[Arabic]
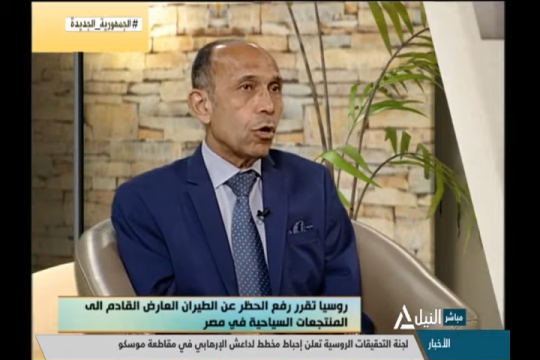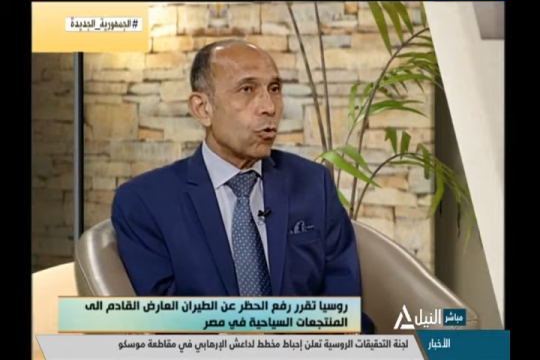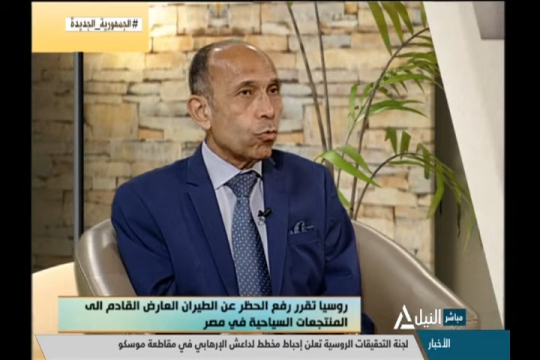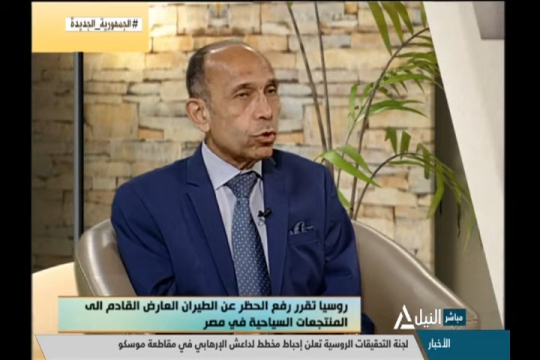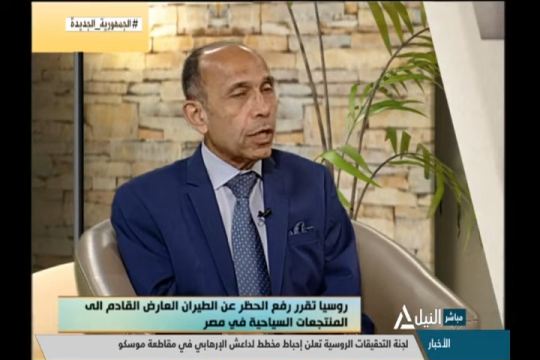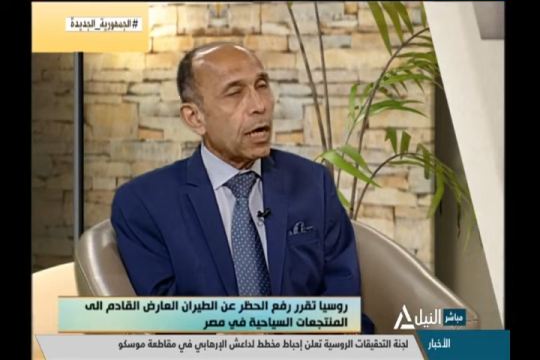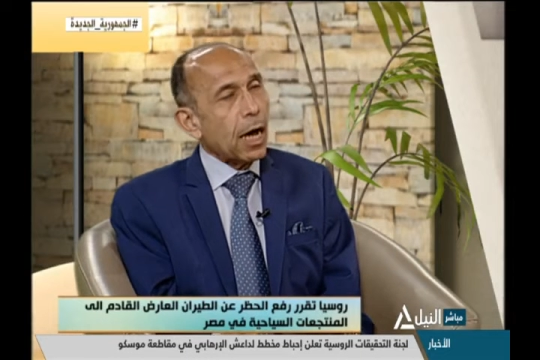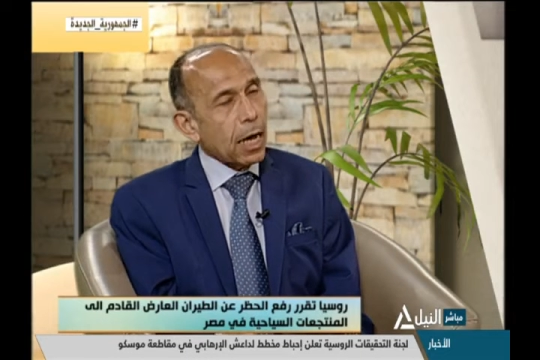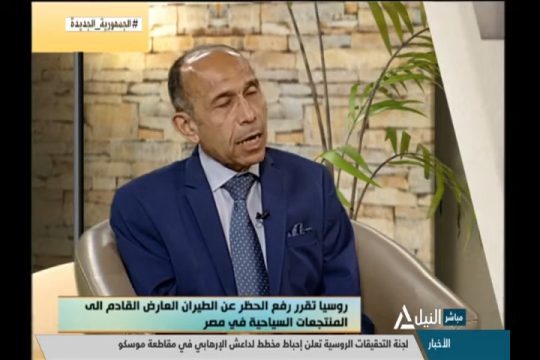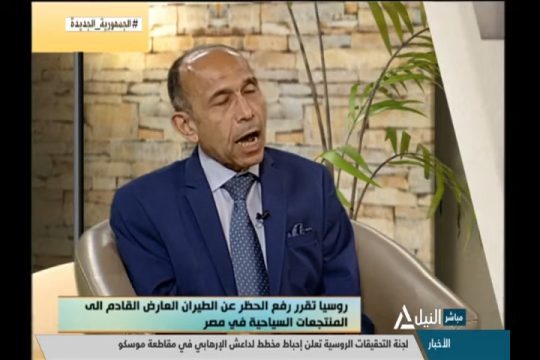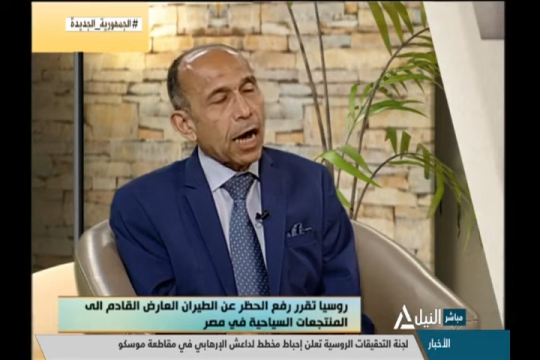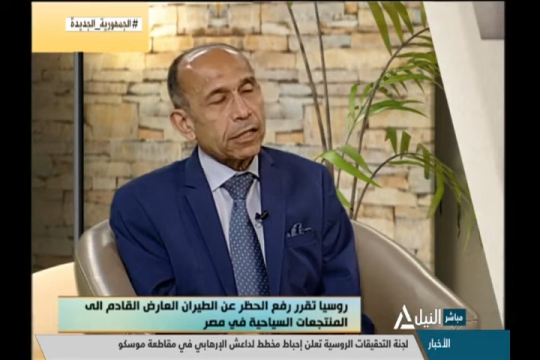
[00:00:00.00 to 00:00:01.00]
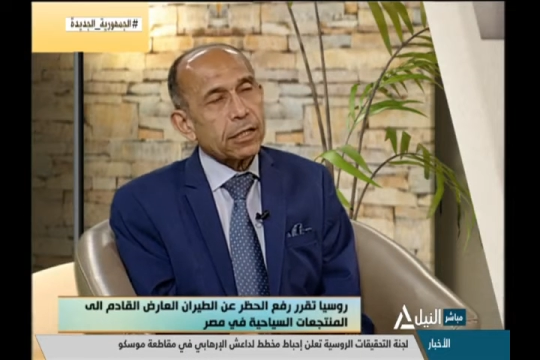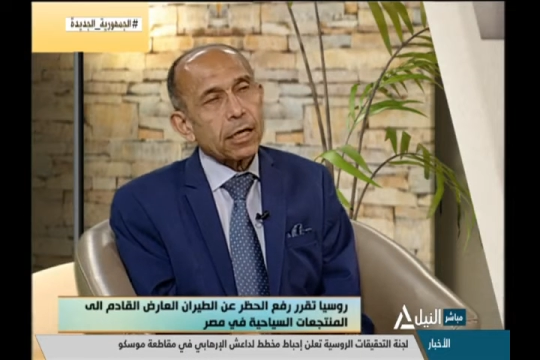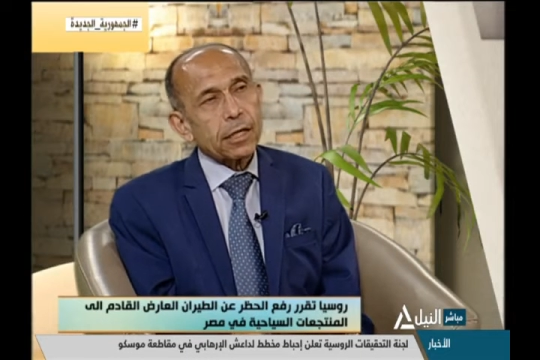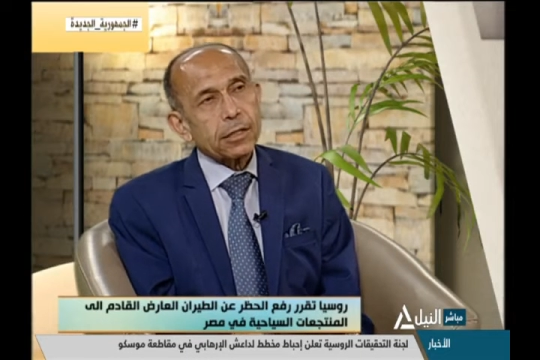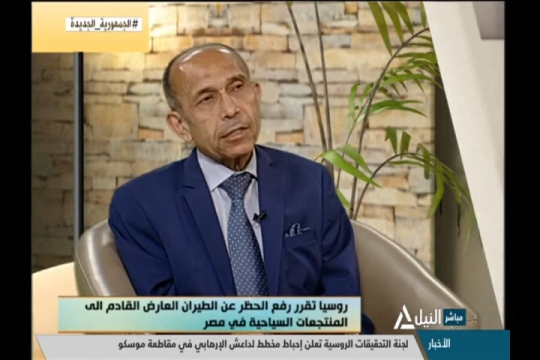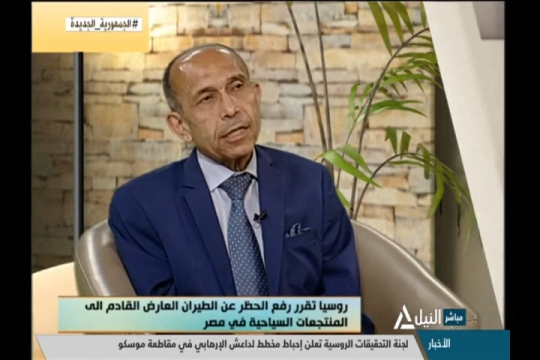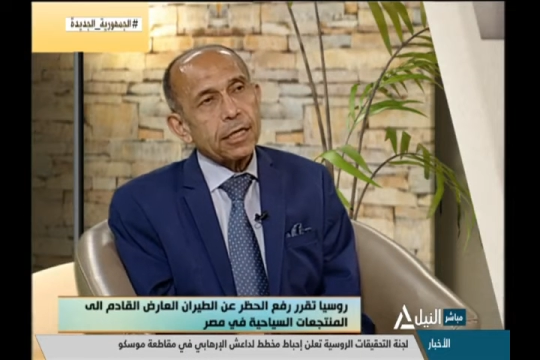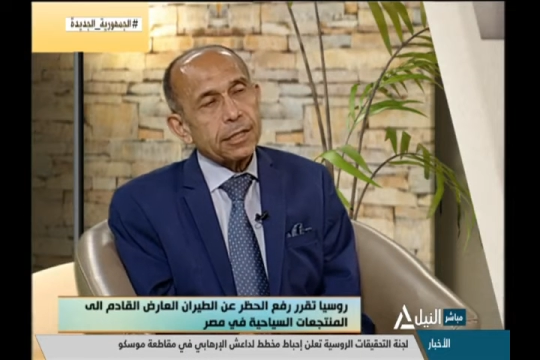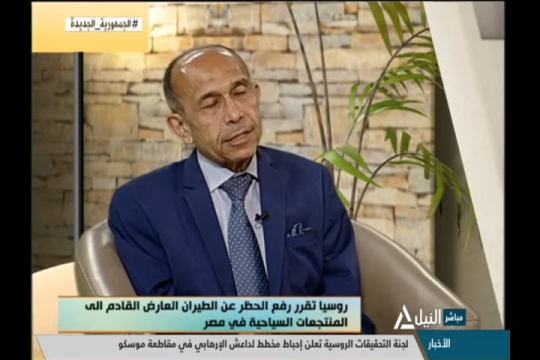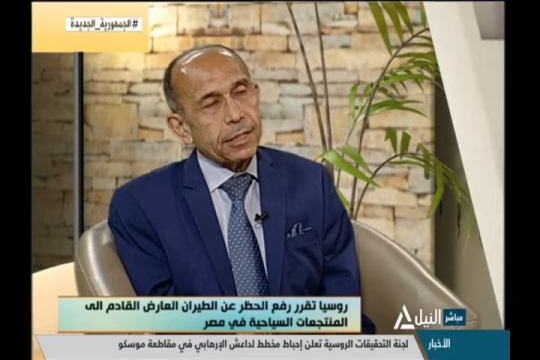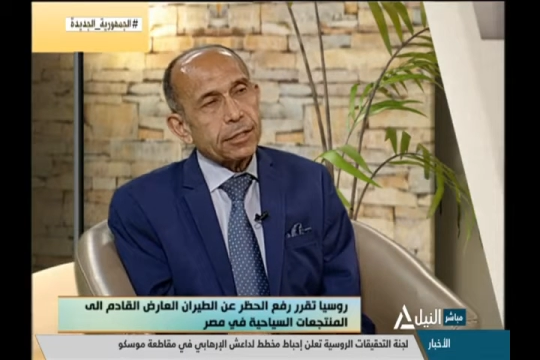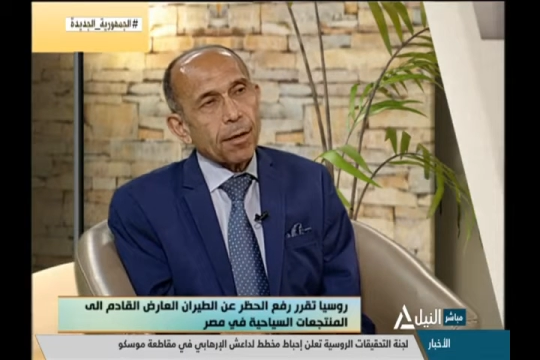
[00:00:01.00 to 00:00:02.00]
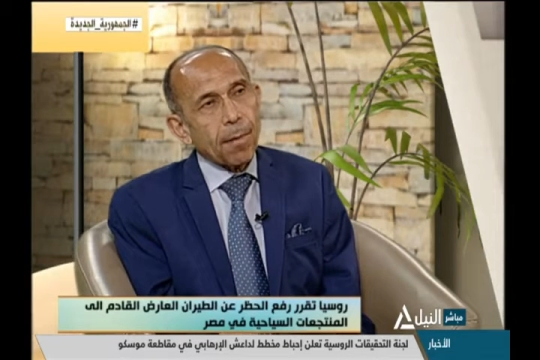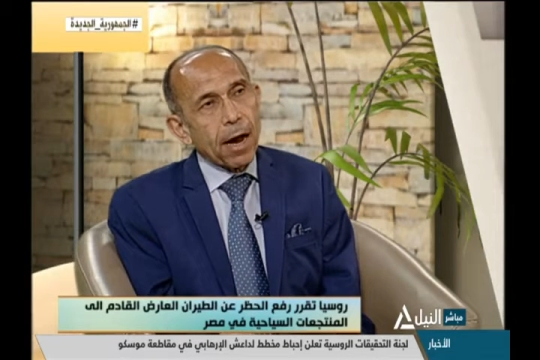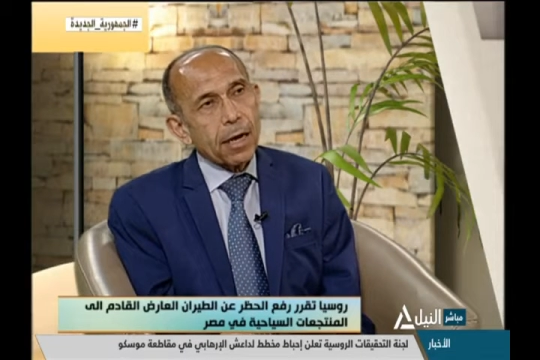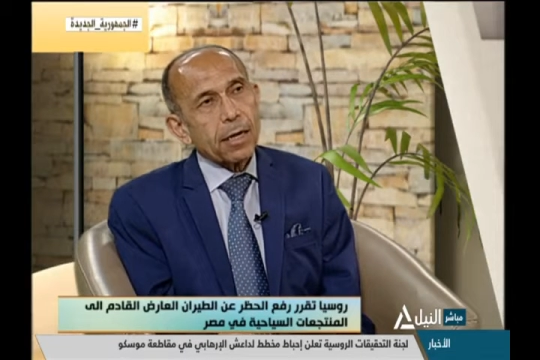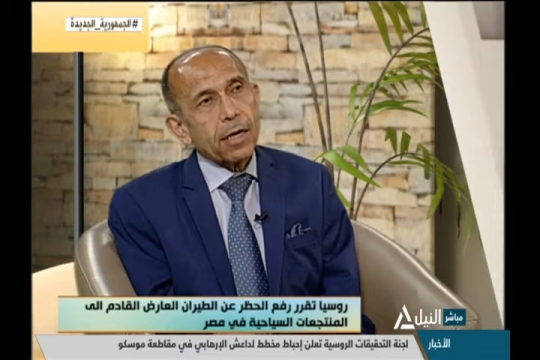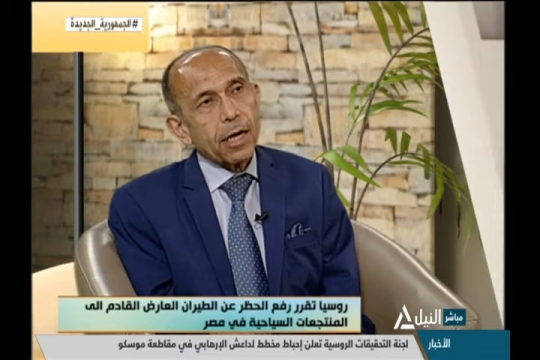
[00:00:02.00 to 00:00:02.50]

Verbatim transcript: وده أنا أعتقد دي طبعا